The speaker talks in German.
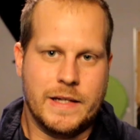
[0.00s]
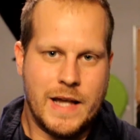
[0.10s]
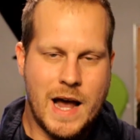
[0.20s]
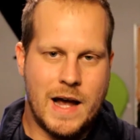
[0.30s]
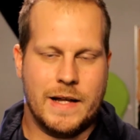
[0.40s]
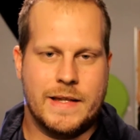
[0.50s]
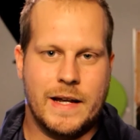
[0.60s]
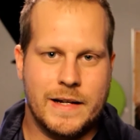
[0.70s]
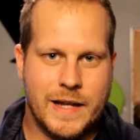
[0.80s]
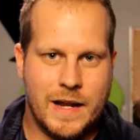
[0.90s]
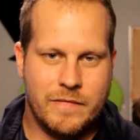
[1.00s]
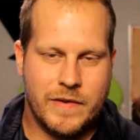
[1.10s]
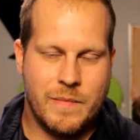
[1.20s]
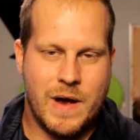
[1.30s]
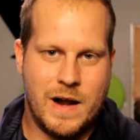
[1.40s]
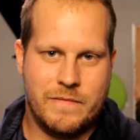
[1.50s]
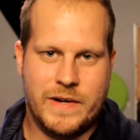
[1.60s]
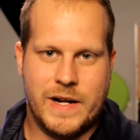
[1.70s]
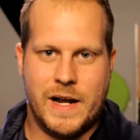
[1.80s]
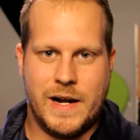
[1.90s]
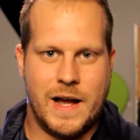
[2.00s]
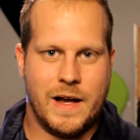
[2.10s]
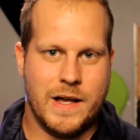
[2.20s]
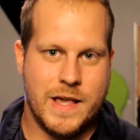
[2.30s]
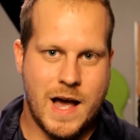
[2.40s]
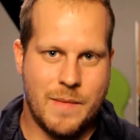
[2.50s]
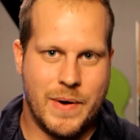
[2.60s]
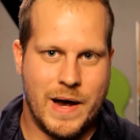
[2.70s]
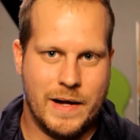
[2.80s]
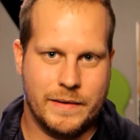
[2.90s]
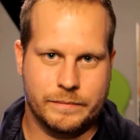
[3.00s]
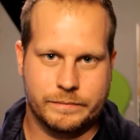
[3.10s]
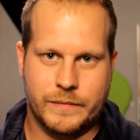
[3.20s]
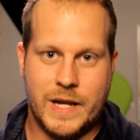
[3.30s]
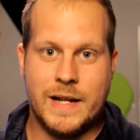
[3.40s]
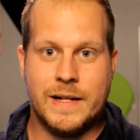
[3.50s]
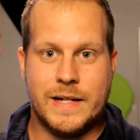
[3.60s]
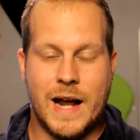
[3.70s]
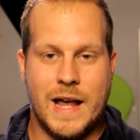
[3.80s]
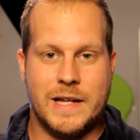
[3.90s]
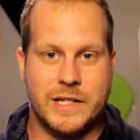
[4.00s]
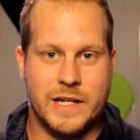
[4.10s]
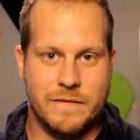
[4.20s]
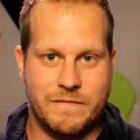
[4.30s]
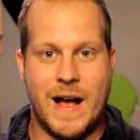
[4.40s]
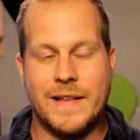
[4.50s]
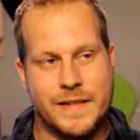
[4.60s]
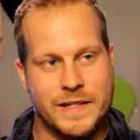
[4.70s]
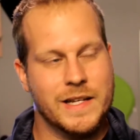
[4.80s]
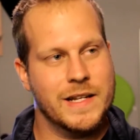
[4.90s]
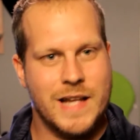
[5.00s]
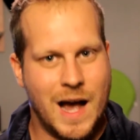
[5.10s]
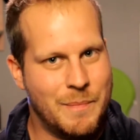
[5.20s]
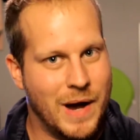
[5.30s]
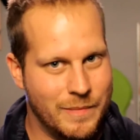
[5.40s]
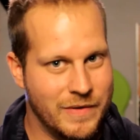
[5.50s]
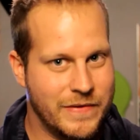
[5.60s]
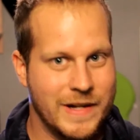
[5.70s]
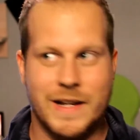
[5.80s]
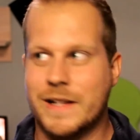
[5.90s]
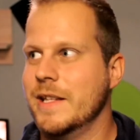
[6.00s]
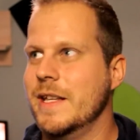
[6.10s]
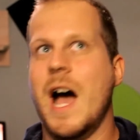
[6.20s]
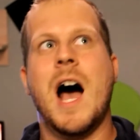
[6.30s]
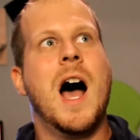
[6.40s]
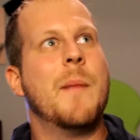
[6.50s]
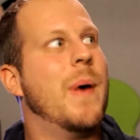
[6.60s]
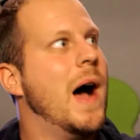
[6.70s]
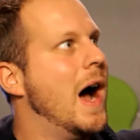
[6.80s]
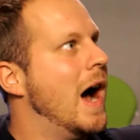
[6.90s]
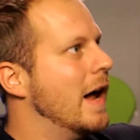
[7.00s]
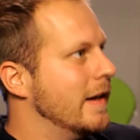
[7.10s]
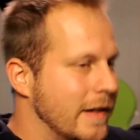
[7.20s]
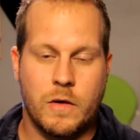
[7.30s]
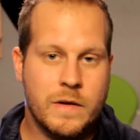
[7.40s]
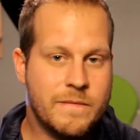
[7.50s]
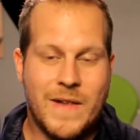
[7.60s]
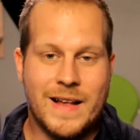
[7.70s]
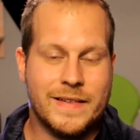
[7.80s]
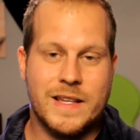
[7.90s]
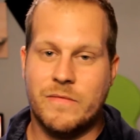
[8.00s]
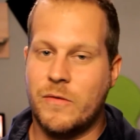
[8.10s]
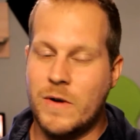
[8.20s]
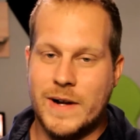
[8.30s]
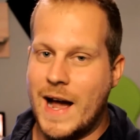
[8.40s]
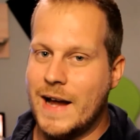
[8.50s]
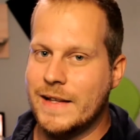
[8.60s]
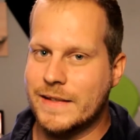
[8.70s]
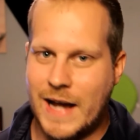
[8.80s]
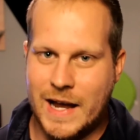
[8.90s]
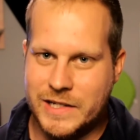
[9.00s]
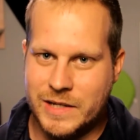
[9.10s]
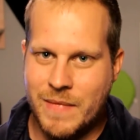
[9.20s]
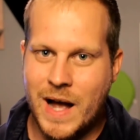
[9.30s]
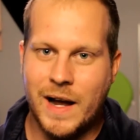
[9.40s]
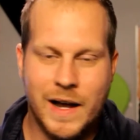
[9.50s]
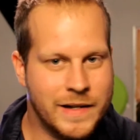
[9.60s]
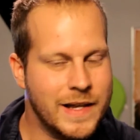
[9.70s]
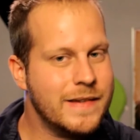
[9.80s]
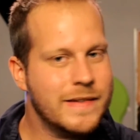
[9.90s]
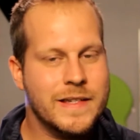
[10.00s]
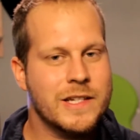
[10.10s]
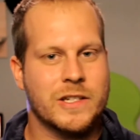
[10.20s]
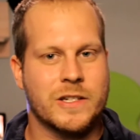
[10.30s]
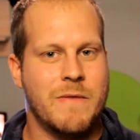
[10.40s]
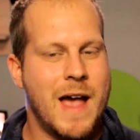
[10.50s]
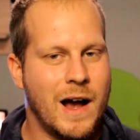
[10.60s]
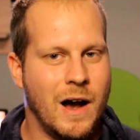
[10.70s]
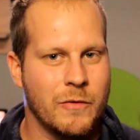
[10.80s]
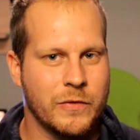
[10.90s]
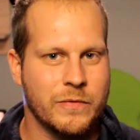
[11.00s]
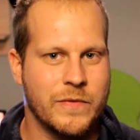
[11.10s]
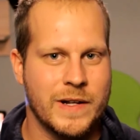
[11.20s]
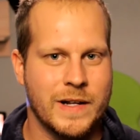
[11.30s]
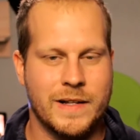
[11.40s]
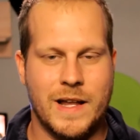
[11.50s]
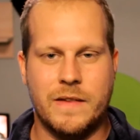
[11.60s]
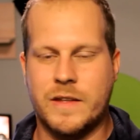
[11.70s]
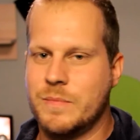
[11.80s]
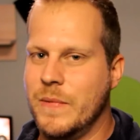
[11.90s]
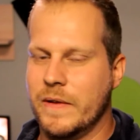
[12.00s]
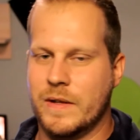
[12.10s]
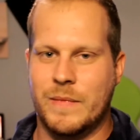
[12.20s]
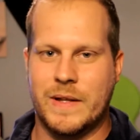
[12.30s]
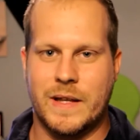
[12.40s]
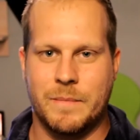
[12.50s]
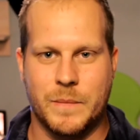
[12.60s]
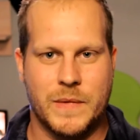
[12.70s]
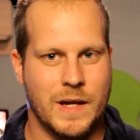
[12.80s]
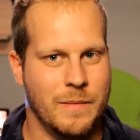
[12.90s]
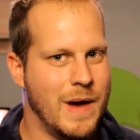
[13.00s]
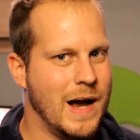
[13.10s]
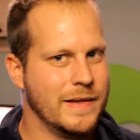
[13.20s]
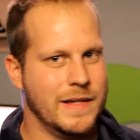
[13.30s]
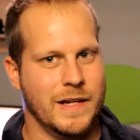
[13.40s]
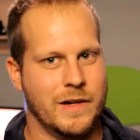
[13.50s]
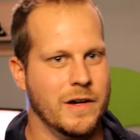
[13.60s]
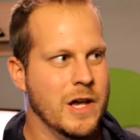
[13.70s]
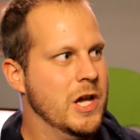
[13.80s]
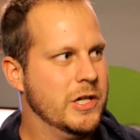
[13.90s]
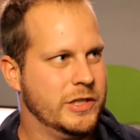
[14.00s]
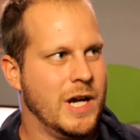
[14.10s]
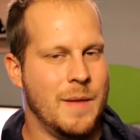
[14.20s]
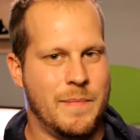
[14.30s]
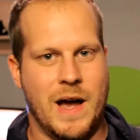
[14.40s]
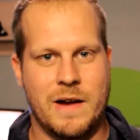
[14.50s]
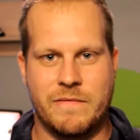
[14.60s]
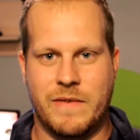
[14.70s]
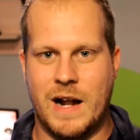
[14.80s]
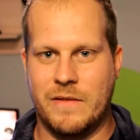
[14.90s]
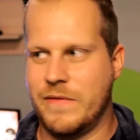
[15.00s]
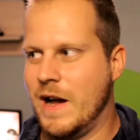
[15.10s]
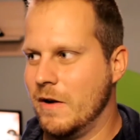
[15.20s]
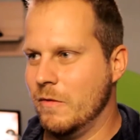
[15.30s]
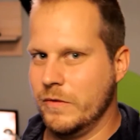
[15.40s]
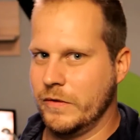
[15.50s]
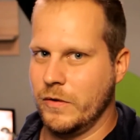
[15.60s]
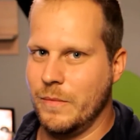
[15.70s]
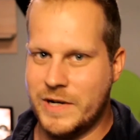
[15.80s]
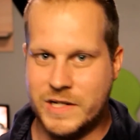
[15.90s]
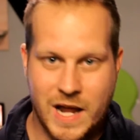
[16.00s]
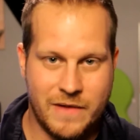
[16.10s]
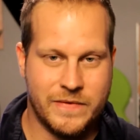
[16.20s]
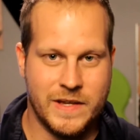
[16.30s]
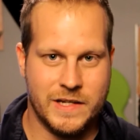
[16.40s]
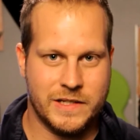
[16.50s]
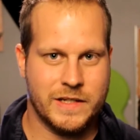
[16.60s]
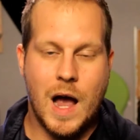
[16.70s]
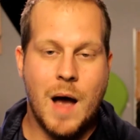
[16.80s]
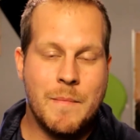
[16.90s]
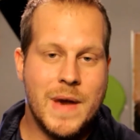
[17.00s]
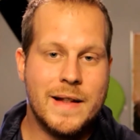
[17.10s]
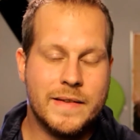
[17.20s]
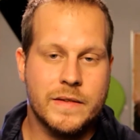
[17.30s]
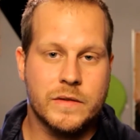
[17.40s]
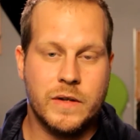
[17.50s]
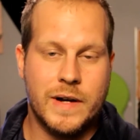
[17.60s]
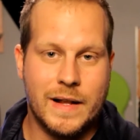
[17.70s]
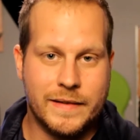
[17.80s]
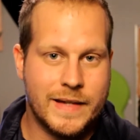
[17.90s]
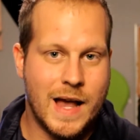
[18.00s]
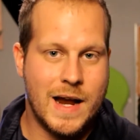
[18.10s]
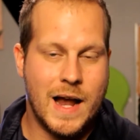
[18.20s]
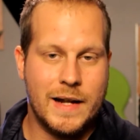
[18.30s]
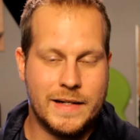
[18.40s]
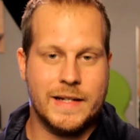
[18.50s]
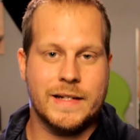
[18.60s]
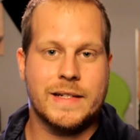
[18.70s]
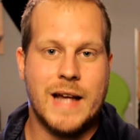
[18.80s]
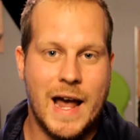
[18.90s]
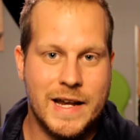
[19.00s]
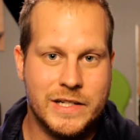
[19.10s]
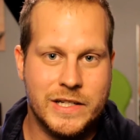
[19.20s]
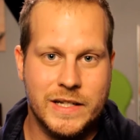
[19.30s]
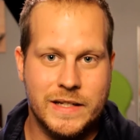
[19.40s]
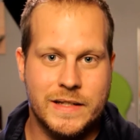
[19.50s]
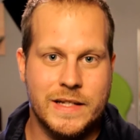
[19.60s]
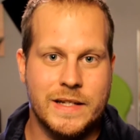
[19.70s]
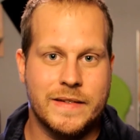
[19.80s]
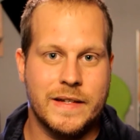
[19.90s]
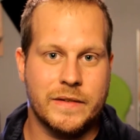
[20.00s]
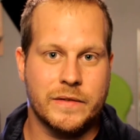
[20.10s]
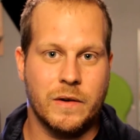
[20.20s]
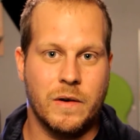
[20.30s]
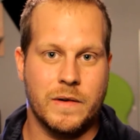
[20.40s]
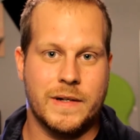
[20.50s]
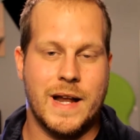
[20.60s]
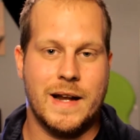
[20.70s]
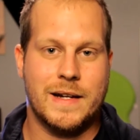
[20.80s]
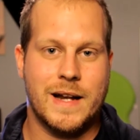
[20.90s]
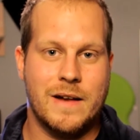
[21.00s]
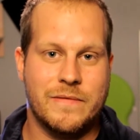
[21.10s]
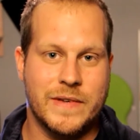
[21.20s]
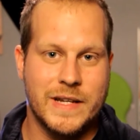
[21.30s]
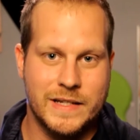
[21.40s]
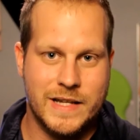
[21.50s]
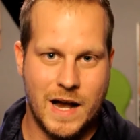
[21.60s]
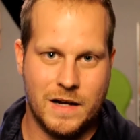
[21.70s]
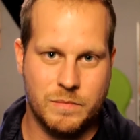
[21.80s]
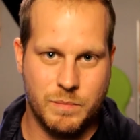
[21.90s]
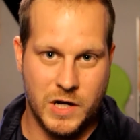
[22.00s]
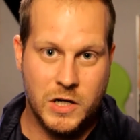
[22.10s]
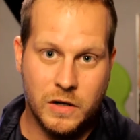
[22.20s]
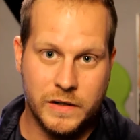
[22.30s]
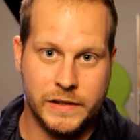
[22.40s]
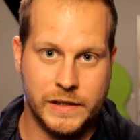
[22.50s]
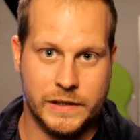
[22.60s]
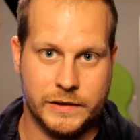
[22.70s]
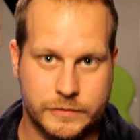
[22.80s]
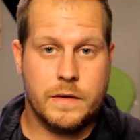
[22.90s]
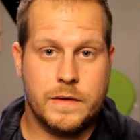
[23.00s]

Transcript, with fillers: Ja, dann gehen wir mal wieder nach Japan in Taiji, was sich in Japan befindet. Japan! Und was die wohl da in Taiji machen, ist nicht schwer rauszufinden, der sich ein bisschen mit dem Thematik Japan, Walfang und so beschäftigt. Am letzten Donnerstag hat in Taiji die Saison der Delfinjagd begonnen.